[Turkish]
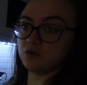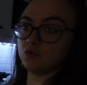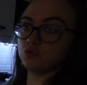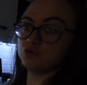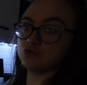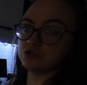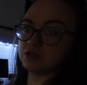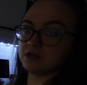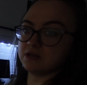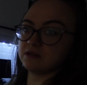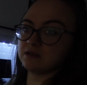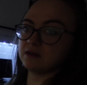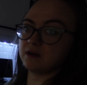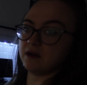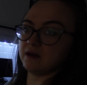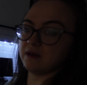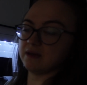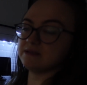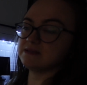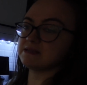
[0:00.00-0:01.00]
O yüzden
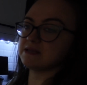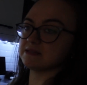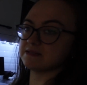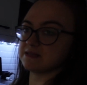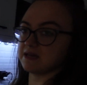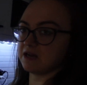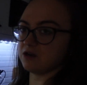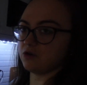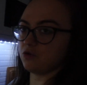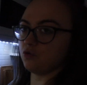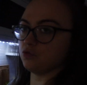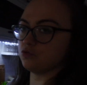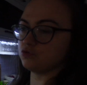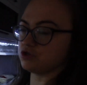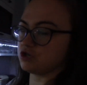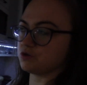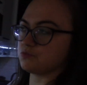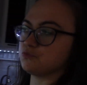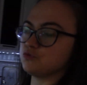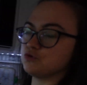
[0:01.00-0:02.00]
gayet yeterli
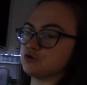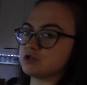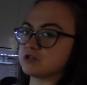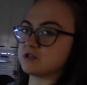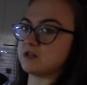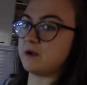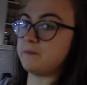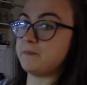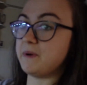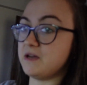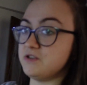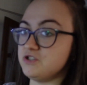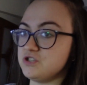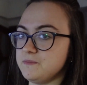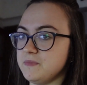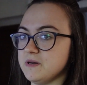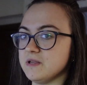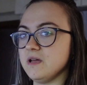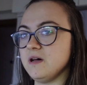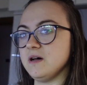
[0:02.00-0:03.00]
olacak bu ışıklar
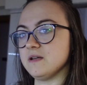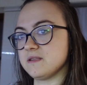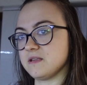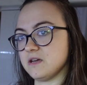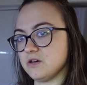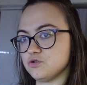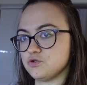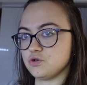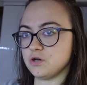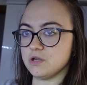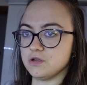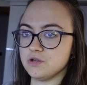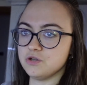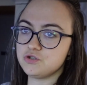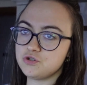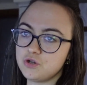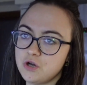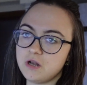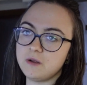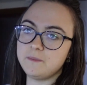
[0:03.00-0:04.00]
bence bana. Hatta şu anda
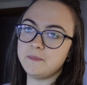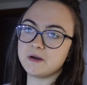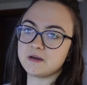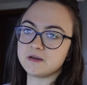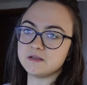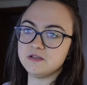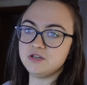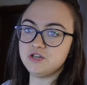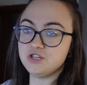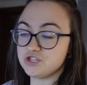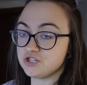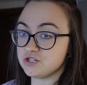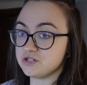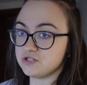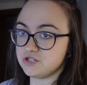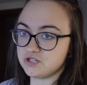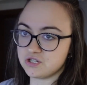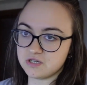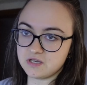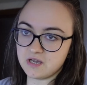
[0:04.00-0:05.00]
şöyle bakın hiç
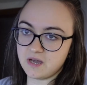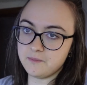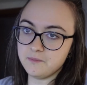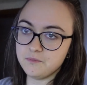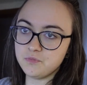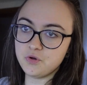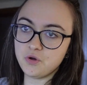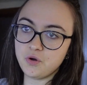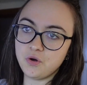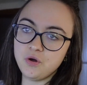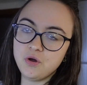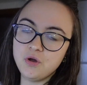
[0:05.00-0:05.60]
ışık yanmıyor.